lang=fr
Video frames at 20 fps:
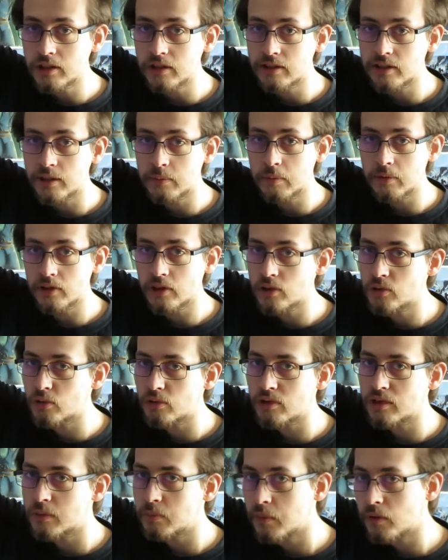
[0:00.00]
cette petite
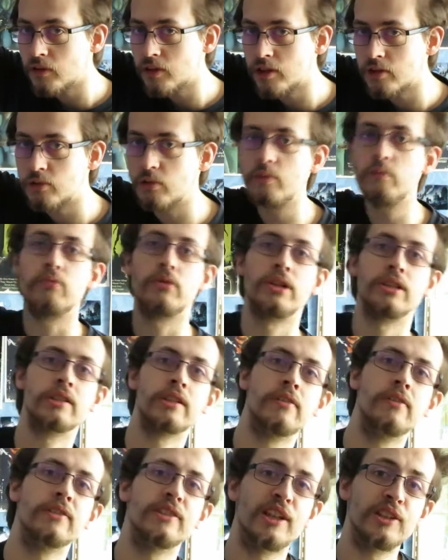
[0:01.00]
chose, cette petite queue pour
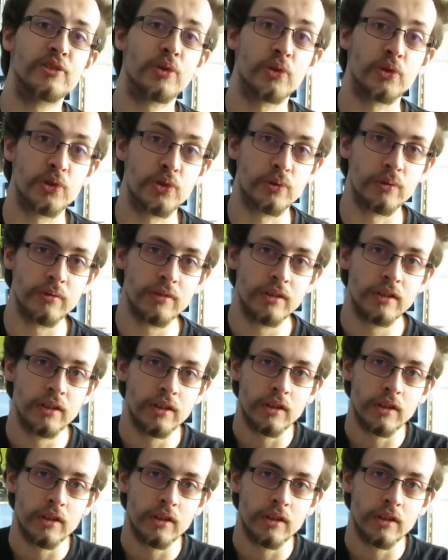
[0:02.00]
attirer votre attention